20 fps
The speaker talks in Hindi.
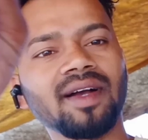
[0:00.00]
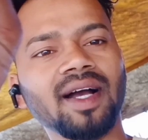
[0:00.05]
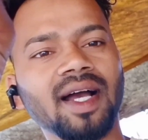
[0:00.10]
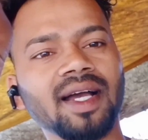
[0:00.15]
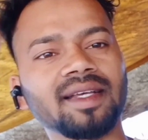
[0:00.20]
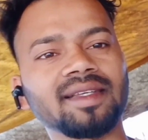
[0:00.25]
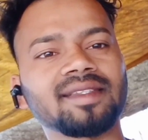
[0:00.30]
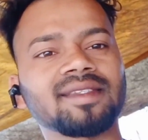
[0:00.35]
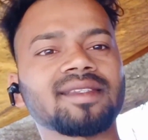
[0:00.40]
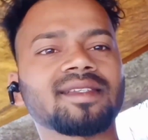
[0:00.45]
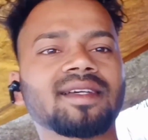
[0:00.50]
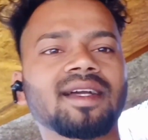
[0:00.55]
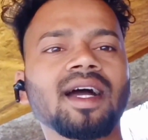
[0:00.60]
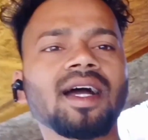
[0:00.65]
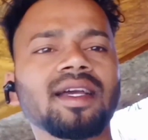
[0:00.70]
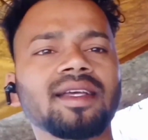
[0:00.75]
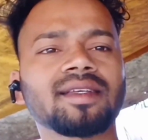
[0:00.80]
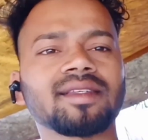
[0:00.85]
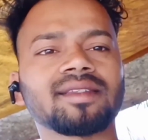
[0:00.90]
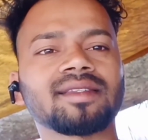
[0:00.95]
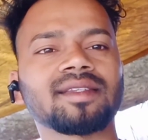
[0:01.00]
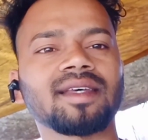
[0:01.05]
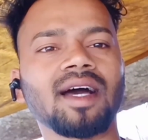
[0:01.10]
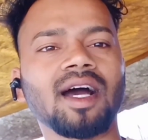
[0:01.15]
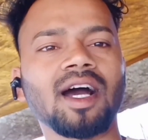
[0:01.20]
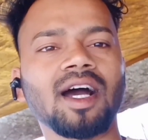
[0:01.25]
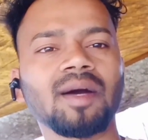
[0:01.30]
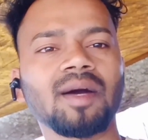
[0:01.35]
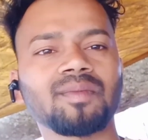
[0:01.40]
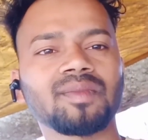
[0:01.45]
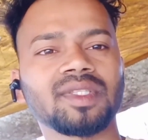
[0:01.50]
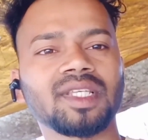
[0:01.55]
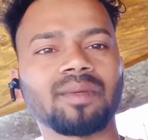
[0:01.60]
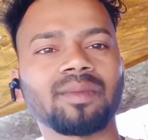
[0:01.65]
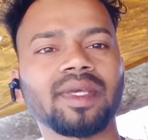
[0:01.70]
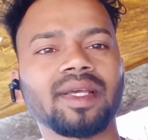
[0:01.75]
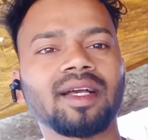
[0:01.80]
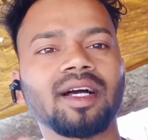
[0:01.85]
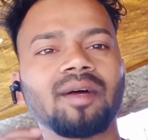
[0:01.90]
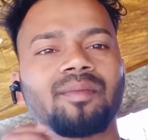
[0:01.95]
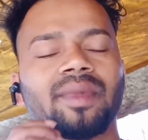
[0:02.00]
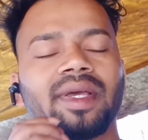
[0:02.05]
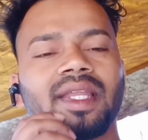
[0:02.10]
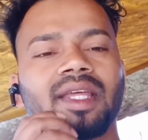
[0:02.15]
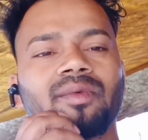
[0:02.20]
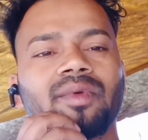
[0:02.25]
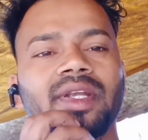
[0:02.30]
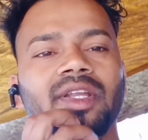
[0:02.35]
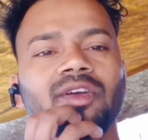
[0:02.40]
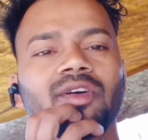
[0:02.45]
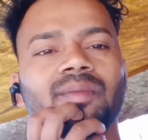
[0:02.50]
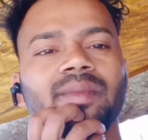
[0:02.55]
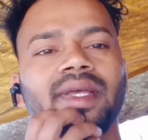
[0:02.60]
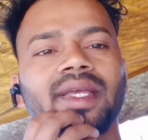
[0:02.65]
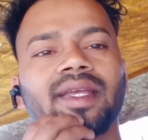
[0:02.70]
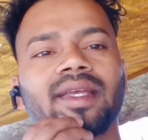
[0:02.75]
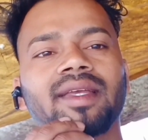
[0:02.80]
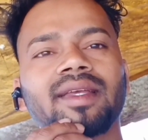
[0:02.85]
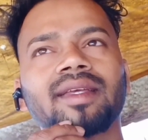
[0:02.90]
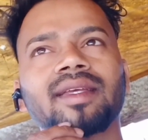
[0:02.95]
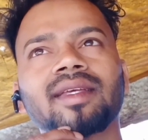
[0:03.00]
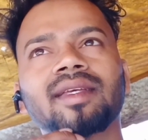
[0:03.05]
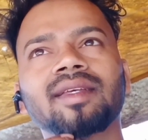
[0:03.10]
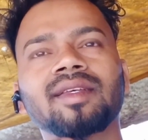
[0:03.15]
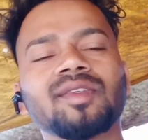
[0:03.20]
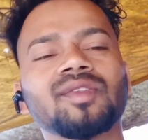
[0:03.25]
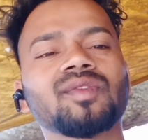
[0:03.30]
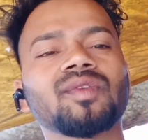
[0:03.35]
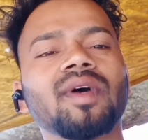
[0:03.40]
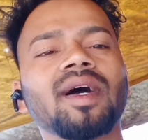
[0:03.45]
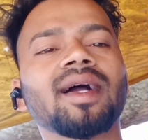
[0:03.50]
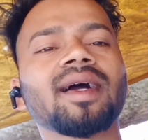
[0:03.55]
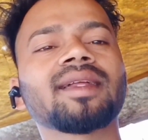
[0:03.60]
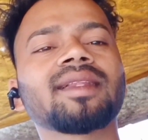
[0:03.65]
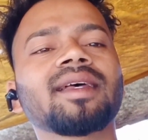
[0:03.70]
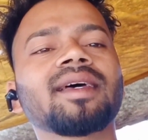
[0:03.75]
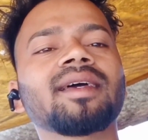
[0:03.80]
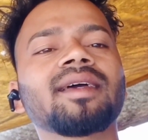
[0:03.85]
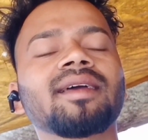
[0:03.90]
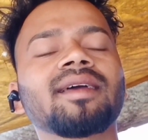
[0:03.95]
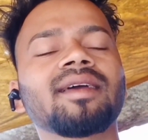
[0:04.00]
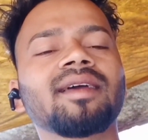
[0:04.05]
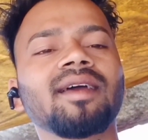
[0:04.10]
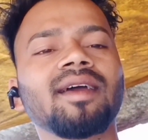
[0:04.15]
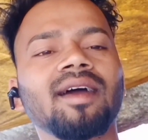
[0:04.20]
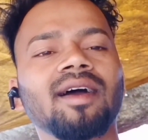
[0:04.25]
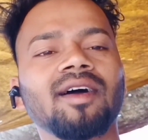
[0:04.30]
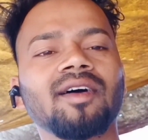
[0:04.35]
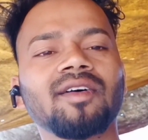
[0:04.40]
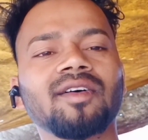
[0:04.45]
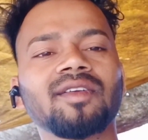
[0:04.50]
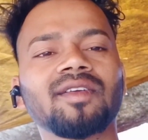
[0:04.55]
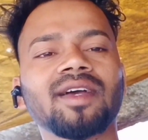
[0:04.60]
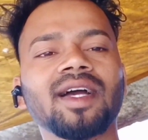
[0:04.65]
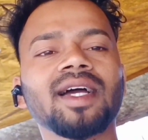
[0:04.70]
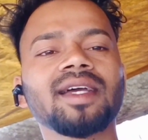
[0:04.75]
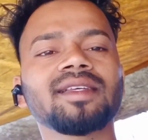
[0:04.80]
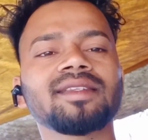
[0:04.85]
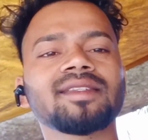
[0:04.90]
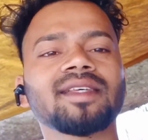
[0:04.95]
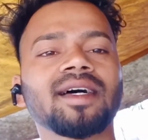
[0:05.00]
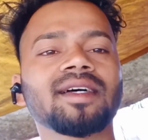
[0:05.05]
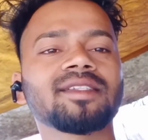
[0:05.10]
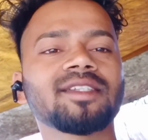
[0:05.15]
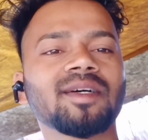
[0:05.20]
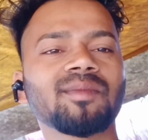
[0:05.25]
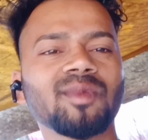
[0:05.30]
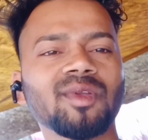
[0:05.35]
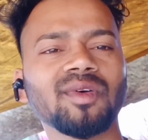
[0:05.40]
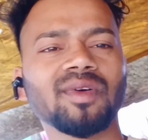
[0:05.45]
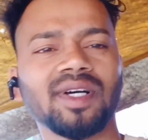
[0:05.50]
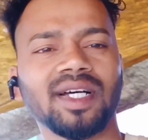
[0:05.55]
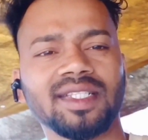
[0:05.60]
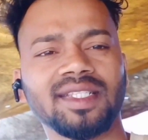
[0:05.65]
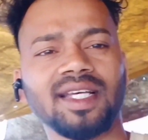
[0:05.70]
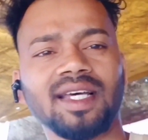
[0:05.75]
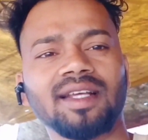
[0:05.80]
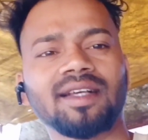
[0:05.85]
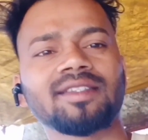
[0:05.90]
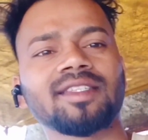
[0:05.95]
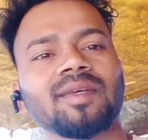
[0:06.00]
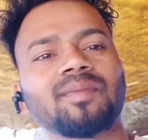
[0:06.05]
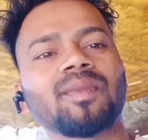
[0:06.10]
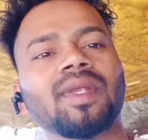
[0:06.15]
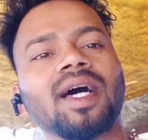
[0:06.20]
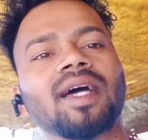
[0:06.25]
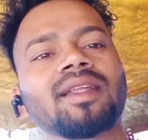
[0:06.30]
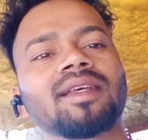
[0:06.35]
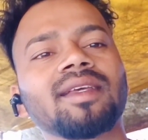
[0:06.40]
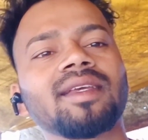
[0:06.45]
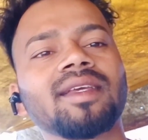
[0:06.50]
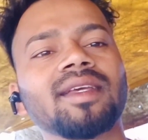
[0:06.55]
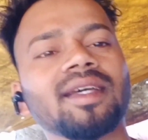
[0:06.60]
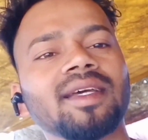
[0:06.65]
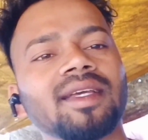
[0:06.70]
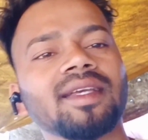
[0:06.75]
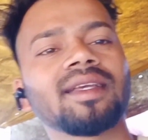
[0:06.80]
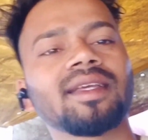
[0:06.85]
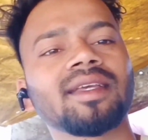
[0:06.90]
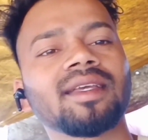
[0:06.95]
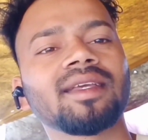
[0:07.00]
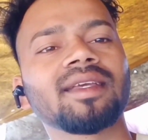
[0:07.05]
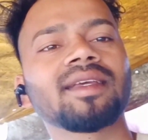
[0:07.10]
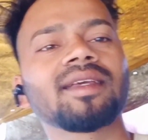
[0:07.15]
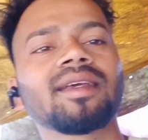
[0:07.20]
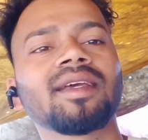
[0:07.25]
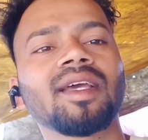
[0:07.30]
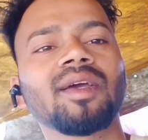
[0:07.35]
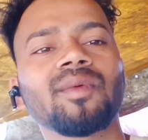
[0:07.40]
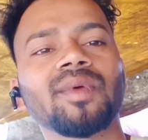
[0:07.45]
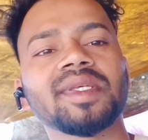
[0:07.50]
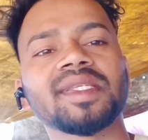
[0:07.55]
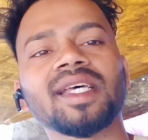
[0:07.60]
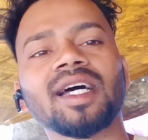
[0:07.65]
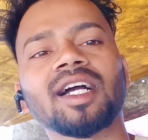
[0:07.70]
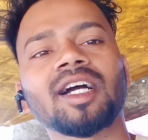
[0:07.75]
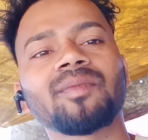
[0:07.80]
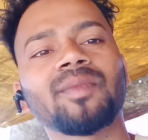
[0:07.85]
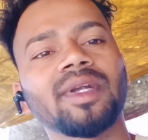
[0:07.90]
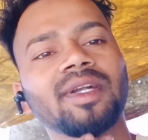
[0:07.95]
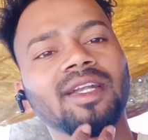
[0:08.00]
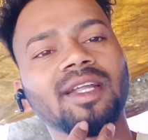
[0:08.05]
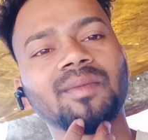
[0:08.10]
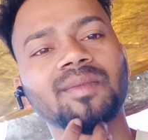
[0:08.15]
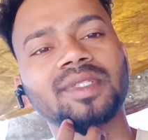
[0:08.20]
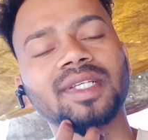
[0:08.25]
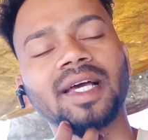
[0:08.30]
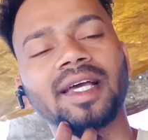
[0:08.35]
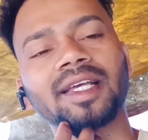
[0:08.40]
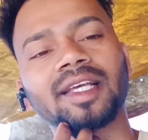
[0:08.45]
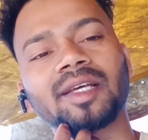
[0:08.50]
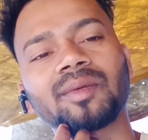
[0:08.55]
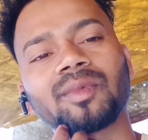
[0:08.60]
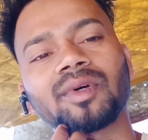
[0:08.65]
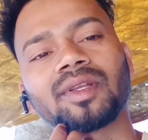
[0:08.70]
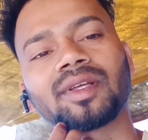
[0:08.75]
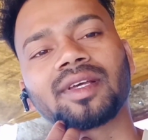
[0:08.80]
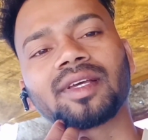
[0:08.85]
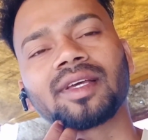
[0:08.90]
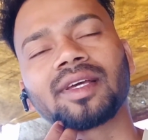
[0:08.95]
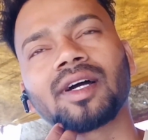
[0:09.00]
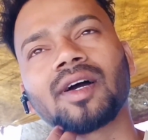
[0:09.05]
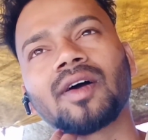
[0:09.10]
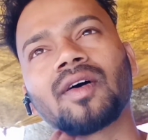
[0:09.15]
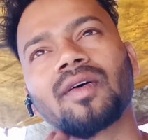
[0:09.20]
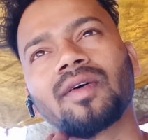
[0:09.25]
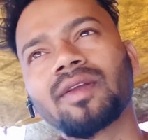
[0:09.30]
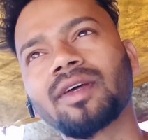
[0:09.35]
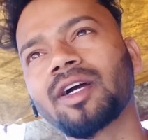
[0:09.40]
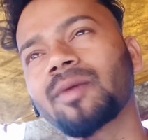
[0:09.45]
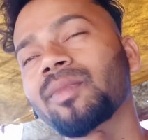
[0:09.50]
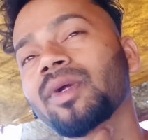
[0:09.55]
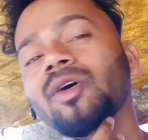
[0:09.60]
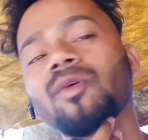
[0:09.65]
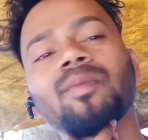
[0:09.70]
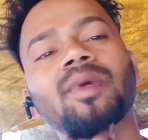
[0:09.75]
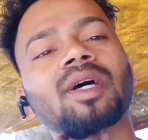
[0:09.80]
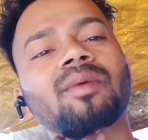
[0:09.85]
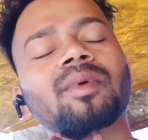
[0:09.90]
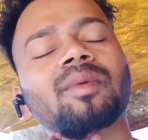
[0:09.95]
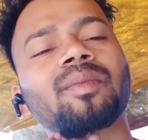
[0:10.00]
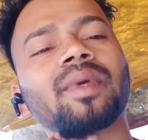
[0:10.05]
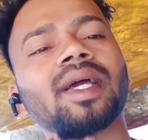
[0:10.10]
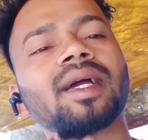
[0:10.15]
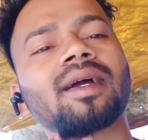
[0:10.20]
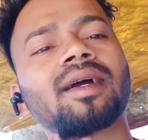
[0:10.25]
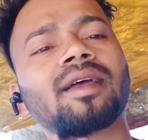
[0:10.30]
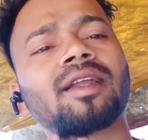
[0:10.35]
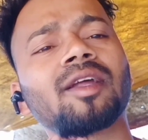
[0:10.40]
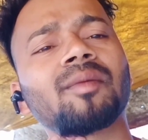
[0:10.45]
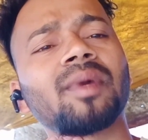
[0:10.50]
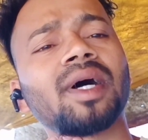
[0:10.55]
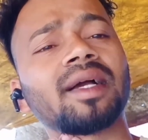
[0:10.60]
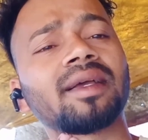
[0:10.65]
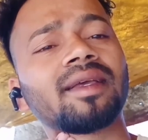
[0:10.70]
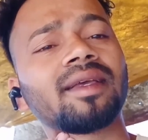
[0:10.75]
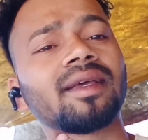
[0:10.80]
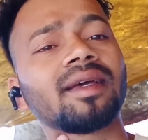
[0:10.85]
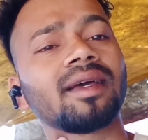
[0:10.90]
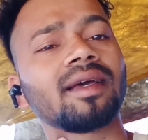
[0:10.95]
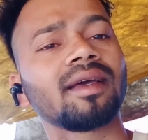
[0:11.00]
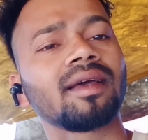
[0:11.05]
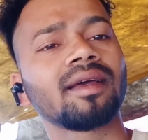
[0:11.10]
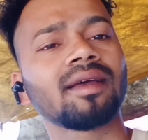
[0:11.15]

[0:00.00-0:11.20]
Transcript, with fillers: गाइस गाइस आप सभी का मेरे वीडियो में स्वागत है और गाइस आज हम लोग अचानक से प्लान किए हैं कि विशाखापट्टनम जाएंगे बल्कि और कपड़ा उपड़ा भी पैक करना बाकी है